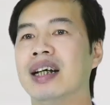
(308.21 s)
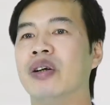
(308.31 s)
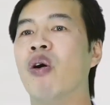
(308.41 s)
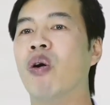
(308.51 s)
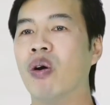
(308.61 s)
để
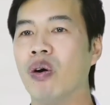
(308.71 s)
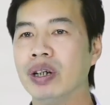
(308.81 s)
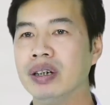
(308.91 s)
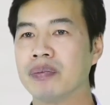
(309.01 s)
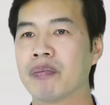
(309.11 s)
đổ
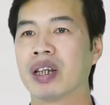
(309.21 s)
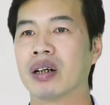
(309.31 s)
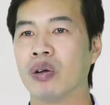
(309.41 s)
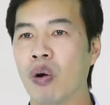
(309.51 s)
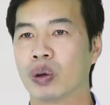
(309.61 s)
lỗi
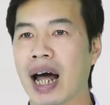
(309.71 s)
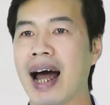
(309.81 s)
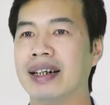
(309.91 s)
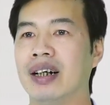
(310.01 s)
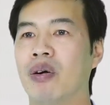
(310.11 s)
đổ
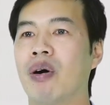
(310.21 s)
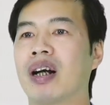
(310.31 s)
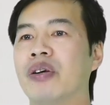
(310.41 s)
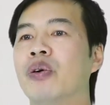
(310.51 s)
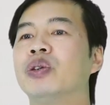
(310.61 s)
tạ
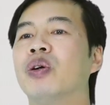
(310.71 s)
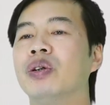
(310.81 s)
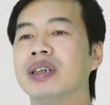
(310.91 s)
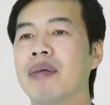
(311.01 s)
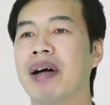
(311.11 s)
hoặc là ngồi
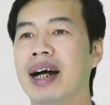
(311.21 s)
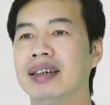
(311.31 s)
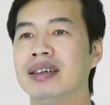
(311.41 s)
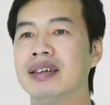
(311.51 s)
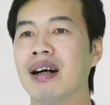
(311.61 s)
dối cha mẹ
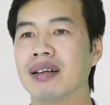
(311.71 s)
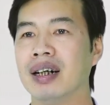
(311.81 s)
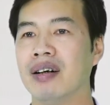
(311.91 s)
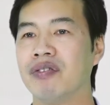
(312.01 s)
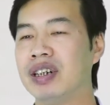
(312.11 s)
như trước
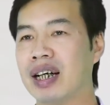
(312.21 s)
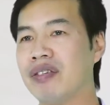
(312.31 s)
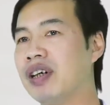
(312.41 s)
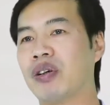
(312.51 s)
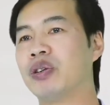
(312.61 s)
vì thấy
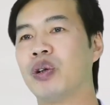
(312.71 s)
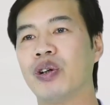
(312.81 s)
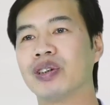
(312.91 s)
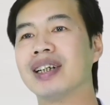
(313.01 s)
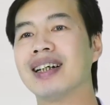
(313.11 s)
việc nói dối
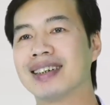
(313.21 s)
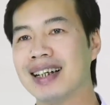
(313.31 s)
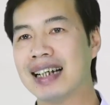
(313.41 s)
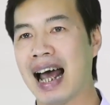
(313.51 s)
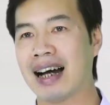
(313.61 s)
đó rất là
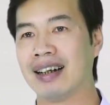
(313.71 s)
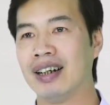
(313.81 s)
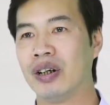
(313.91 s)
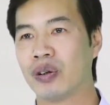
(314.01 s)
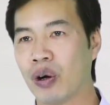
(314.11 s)
dễ dàng
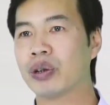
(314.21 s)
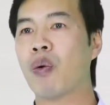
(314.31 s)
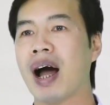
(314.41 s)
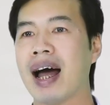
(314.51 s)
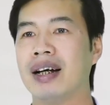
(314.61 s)
nói
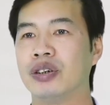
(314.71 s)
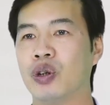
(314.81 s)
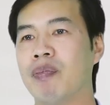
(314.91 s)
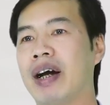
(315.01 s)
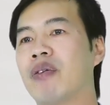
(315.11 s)
qua
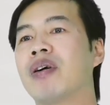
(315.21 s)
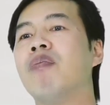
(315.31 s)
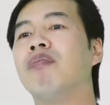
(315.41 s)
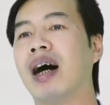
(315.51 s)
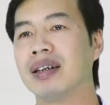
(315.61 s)
rồi mẹ cũng
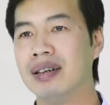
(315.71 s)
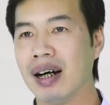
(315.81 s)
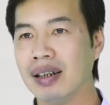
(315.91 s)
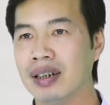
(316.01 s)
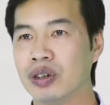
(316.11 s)
không mắng
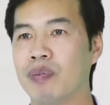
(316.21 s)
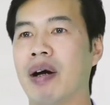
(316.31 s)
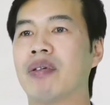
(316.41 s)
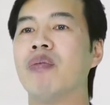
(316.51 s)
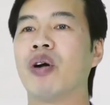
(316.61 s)
nữa rồi
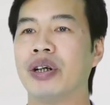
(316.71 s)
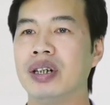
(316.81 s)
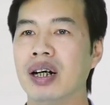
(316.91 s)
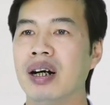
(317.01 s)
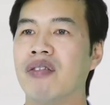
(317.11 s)
mẹ cũng không nói
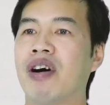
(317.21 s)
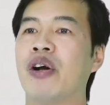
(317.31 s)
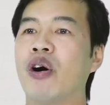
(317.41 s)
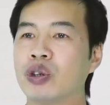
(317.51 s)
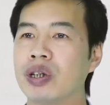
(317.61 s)
nữa và
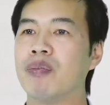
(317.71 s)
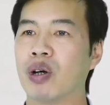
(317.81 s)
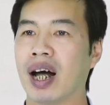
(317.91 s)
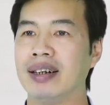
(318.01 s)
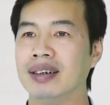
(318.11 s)
nói dối được
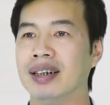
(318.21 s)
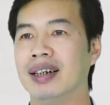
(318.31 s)
một lần